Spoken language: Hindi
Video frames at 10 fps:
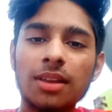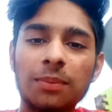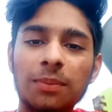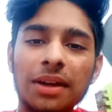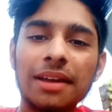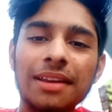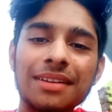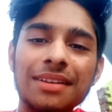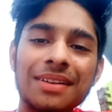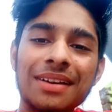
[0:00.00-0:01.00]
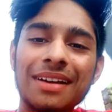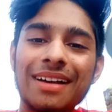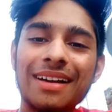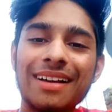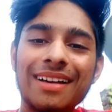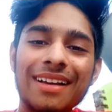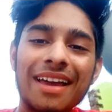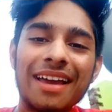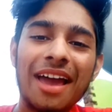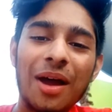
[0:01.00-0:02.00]
तब तक के लिए
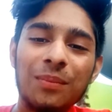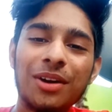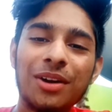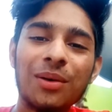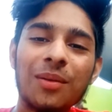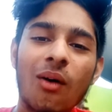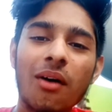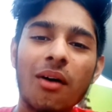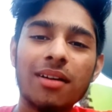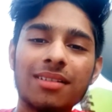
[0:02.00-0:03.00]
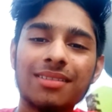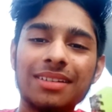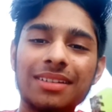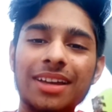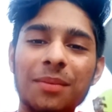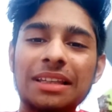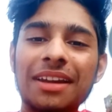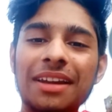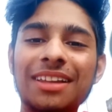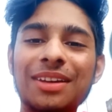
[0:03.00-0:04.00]
हैप्पी रहो और यही
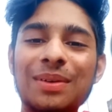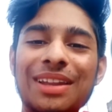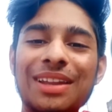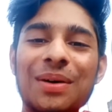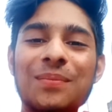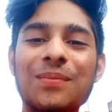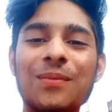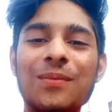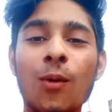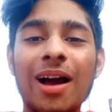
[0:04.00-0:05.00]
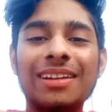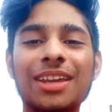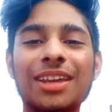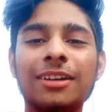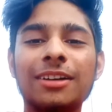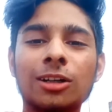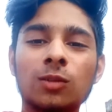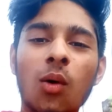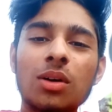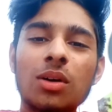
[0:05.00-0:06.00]
बताना था कि मतलब मोबाइल से भी
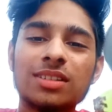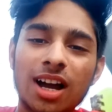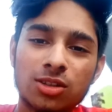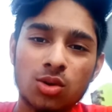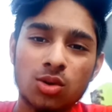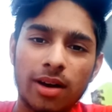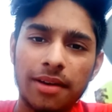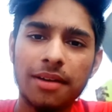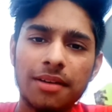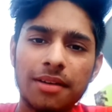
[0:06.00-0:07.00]
टिकटॉक जा चुका है